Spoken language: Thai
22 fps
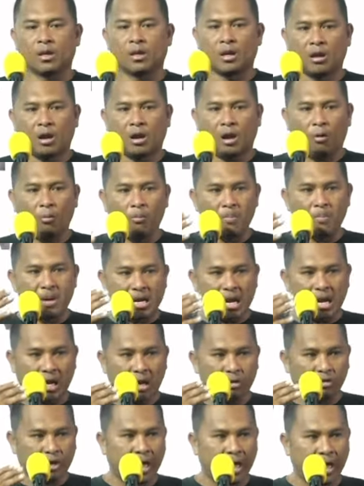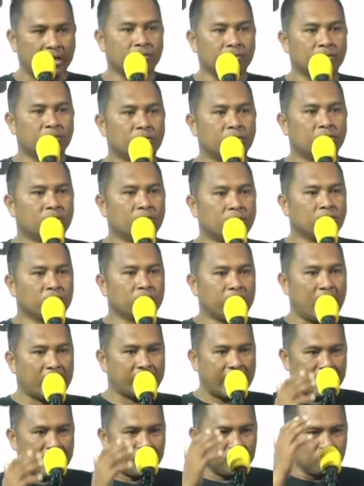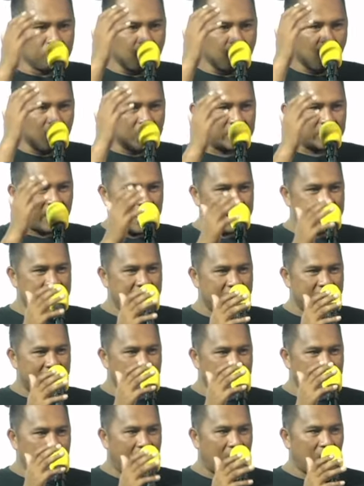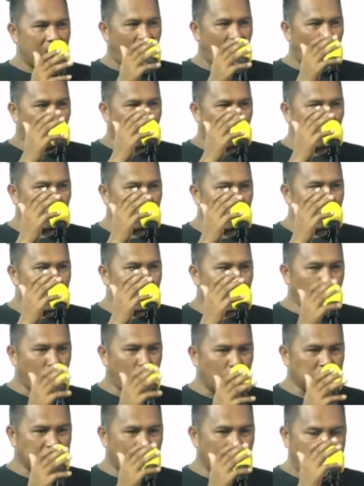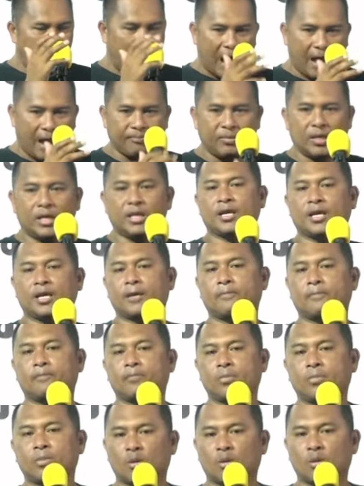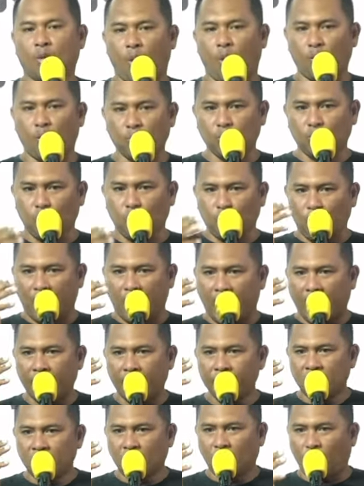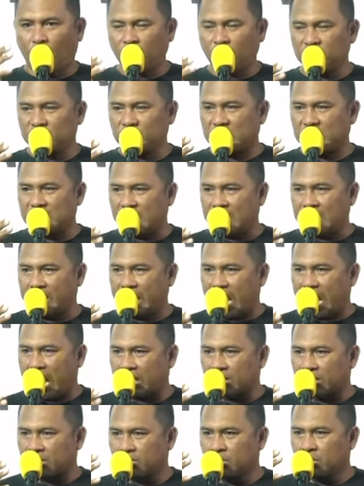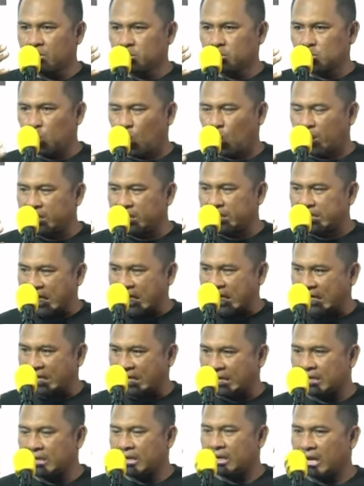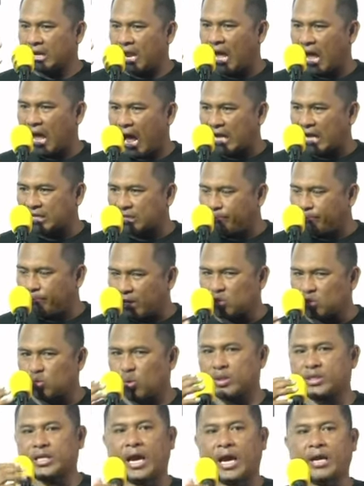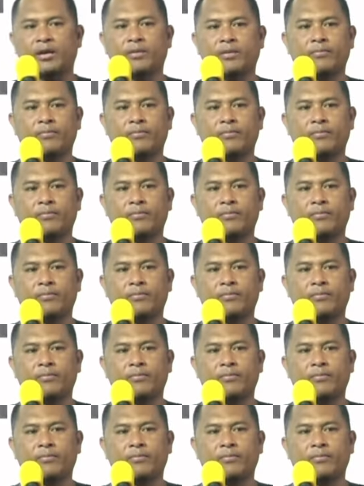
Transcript: เขาเบื่อเขาเข็ด ดังนั้นวรชัยเหมะคงรู้สภาพนี้ดี คงรู้ว่าคนเสื้อแดงส่วนหนึ่งและอาจจะเป็นส่วนใหญ่